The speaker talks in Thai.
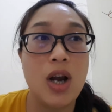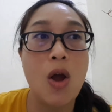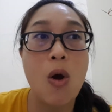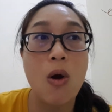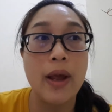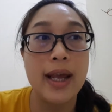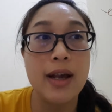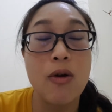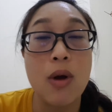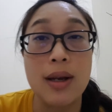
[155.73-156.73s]
ร้อย
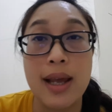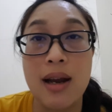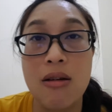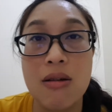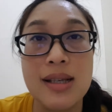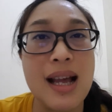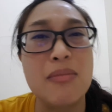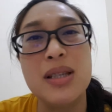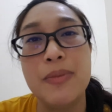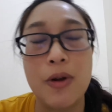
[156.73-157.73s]
กว่าเหรียญร้อยสาม
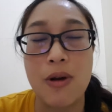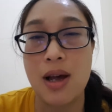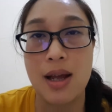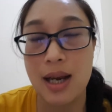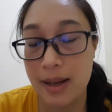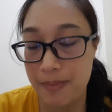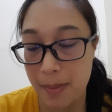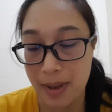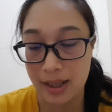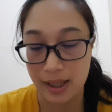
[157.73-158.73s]
สิบกว่าอะไรประ
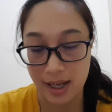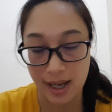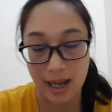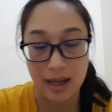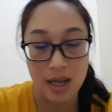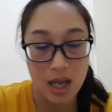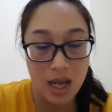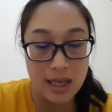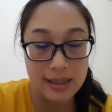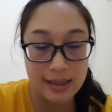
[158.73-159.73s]
มาณนี้ค่ะ
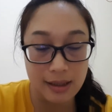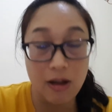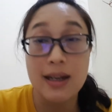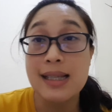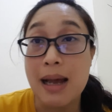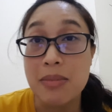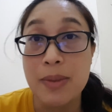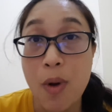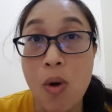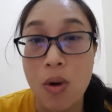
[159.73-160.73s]
ร้อยสามสิ
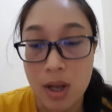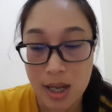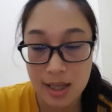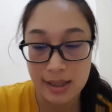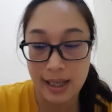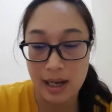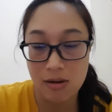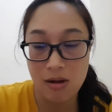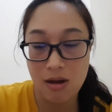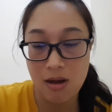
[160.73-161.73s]
บหกเสร็จแล้ว
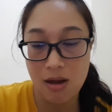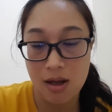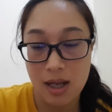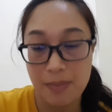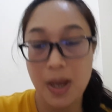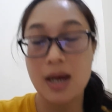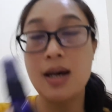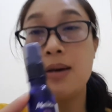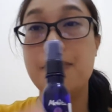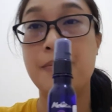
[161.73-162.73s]
ก็
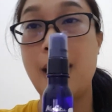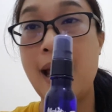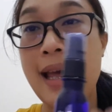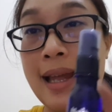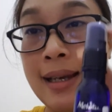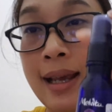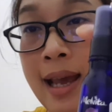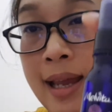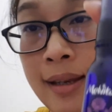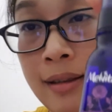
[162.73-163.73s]
เพิ่มห้าเหรีย
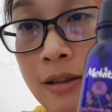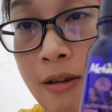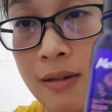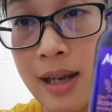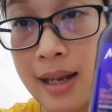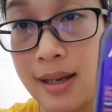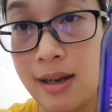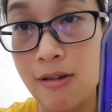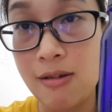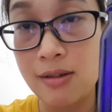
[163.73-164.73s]
ญตอนนั้นนะ
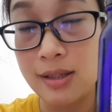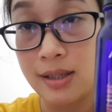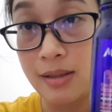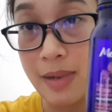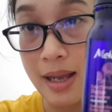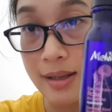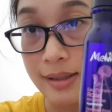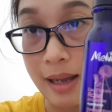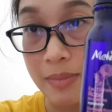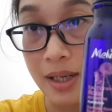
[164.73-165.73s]
เนาะซื้อมา
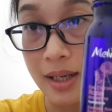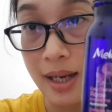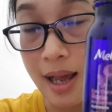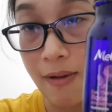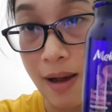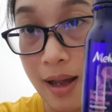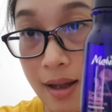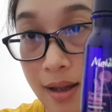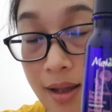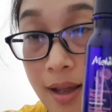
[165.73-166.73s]
สามเดือนที่แล้วอะ
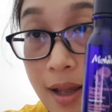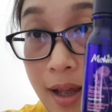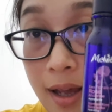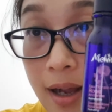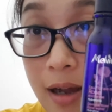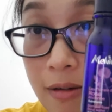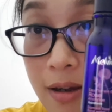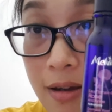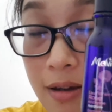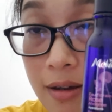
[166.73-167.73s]
เขา
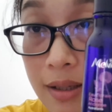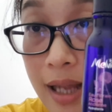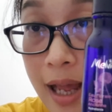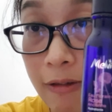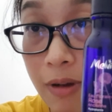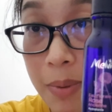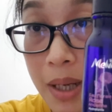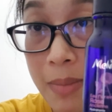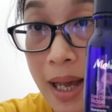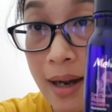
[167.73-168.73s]
ก็ถ้าหากว่าเพิ่
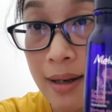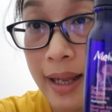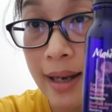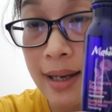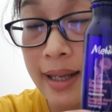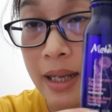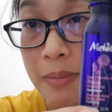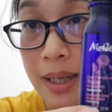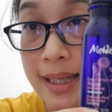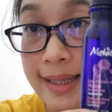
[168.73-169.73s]
มห้าเหรียญลิงกิต
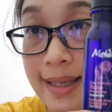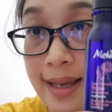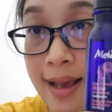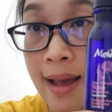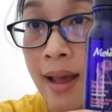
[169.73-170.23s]
มาเลเซีย